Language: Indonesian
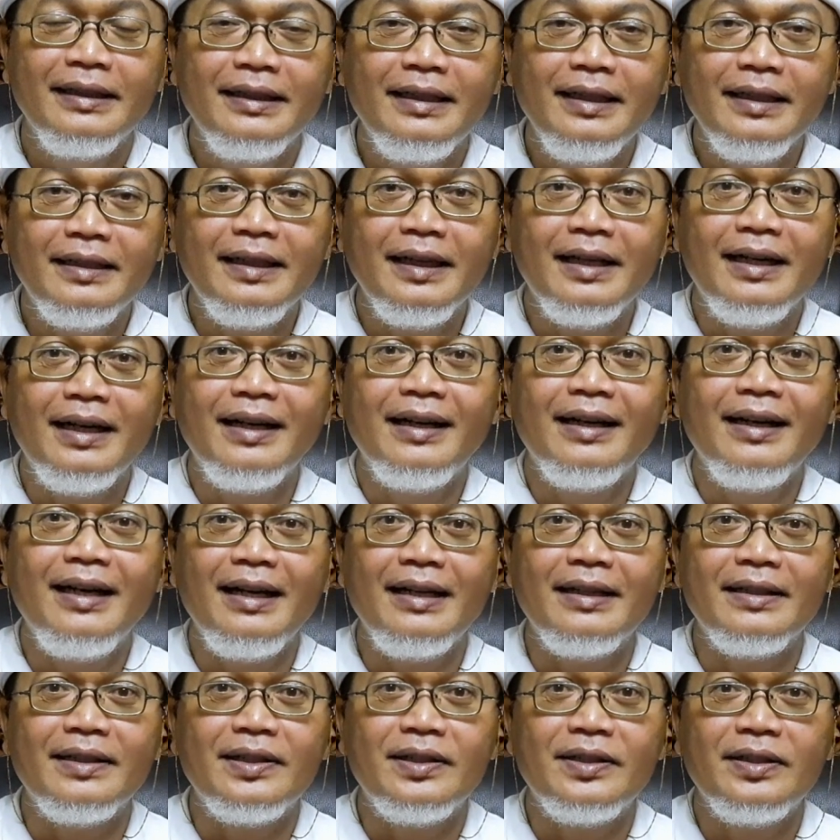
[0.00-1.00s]
kita
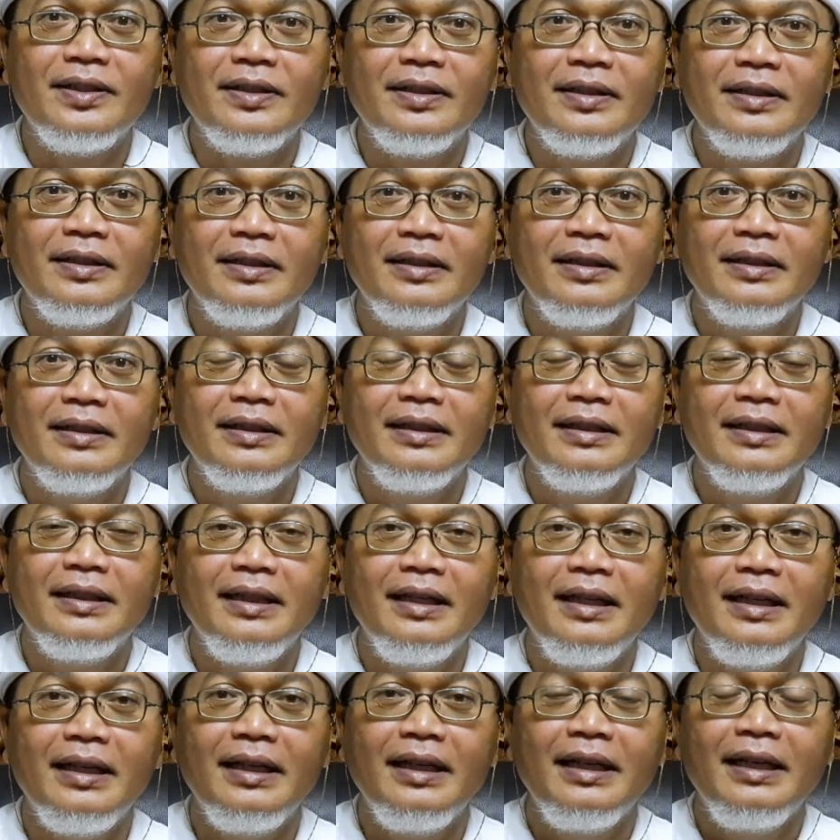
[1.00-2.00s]
keras,
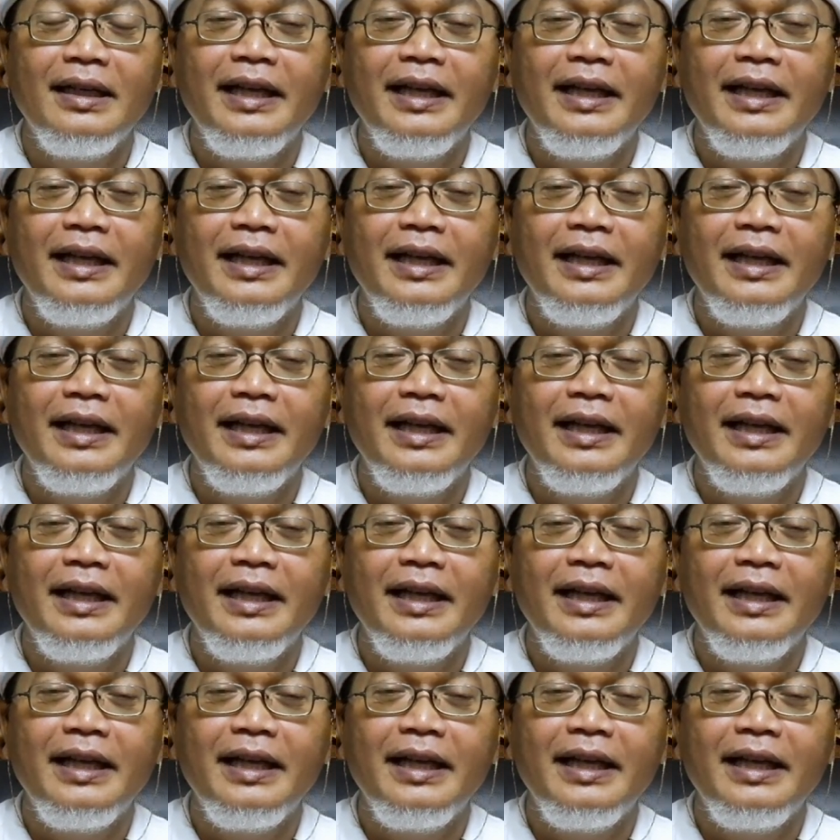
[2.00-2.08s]
ya,